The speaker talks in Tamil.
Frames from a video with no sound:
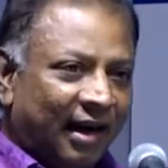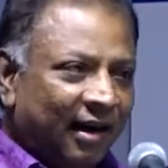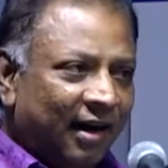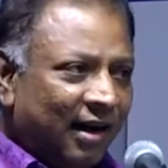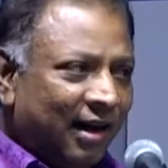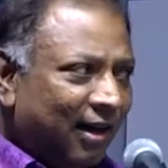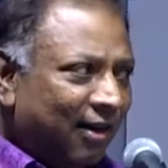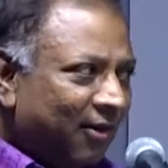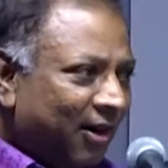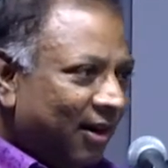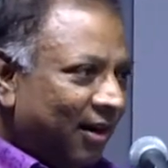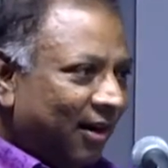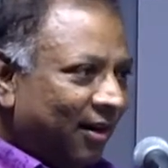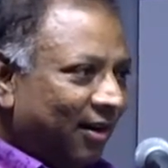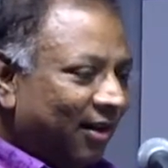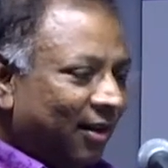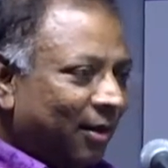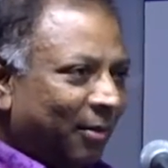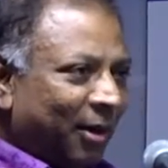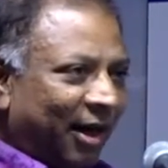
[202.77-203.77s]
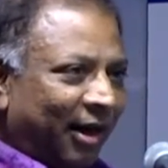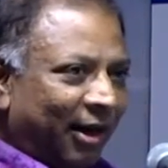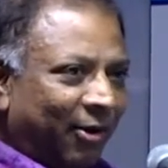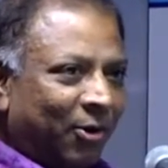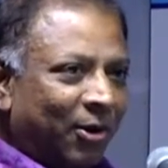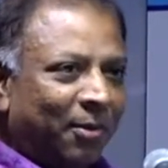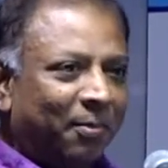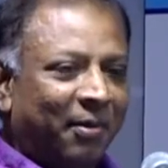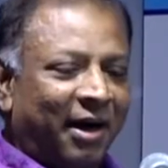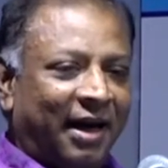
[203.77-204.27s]
அண்ணா அவர்கள் இந்த மாதிரி
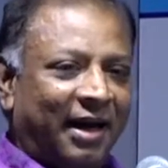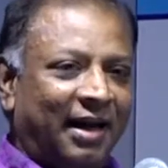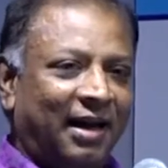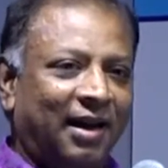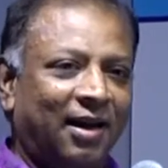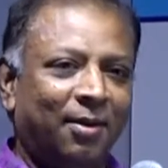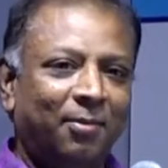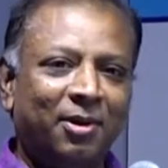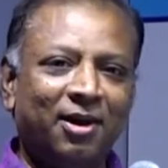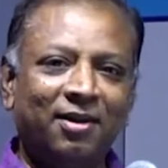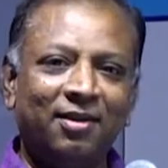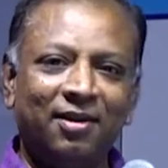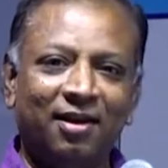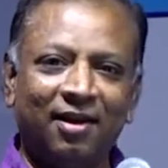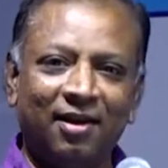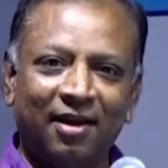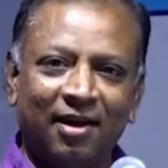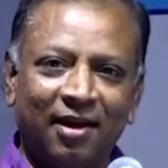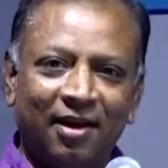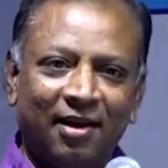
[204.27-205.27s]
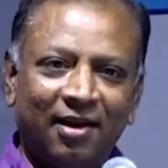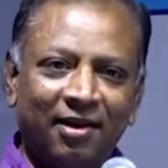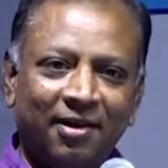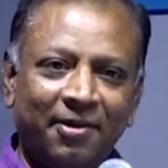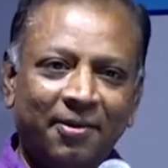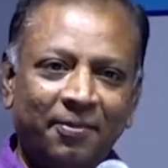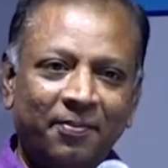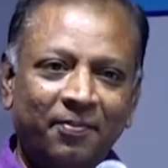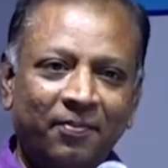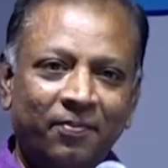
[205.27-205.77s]
ஒரு மேடையில் அமர்ந்திருக்கிறாரு
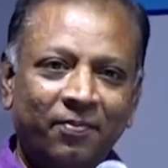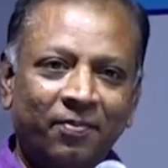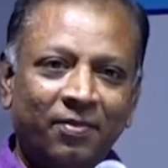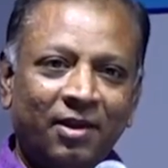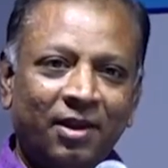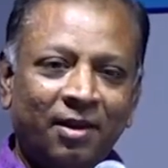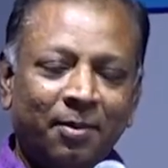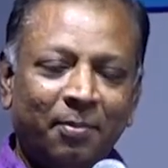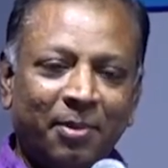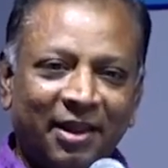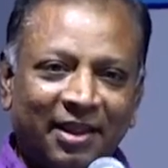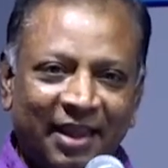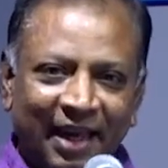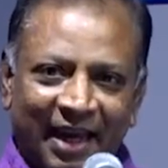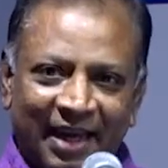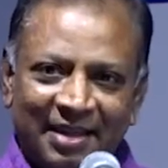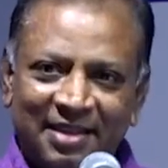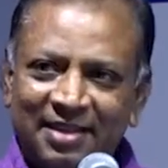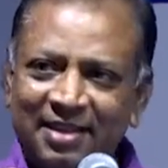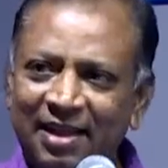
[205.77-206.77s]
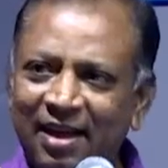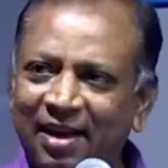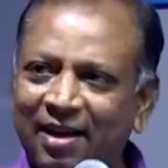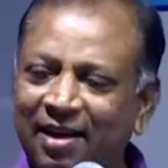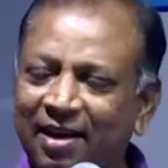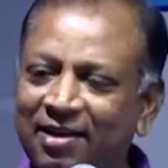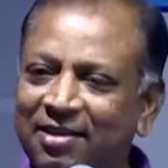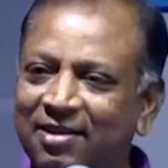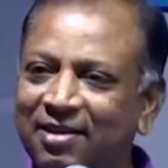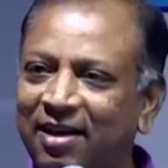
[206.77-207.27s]
இப்போ தேசிய
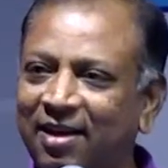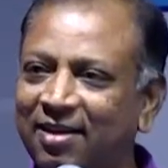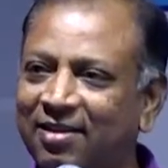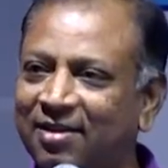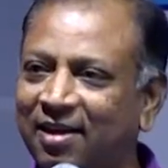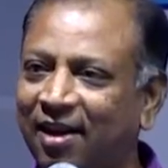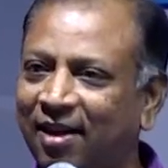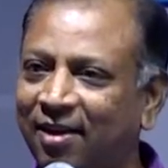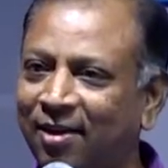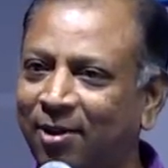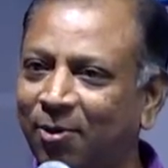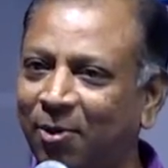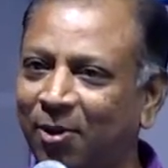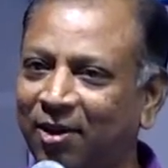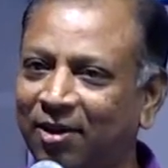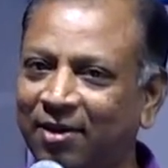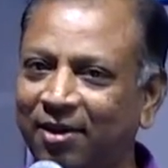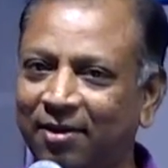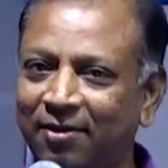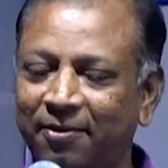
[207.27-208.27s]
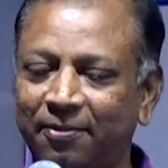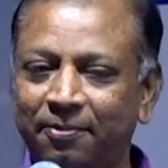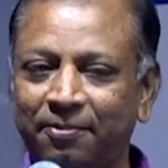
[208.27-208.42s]
கட்சியை சார்ந்த ஒருத்தர்